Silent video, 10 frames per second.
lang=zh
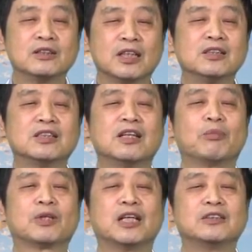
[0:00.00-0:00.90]
真实也
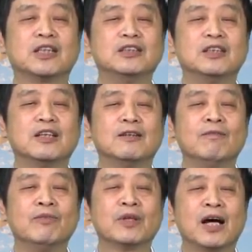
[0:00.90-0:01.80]
不承承认的，
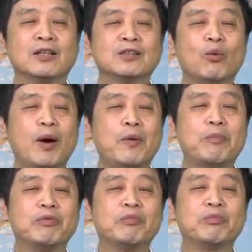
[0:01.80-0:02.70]
他是万
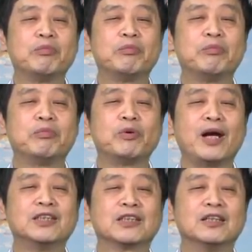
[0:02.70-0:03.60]
万不不
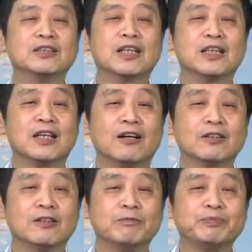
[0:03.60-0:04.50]
愿意承认这一条
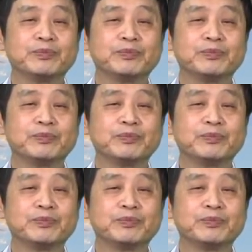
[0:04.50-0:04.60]
的。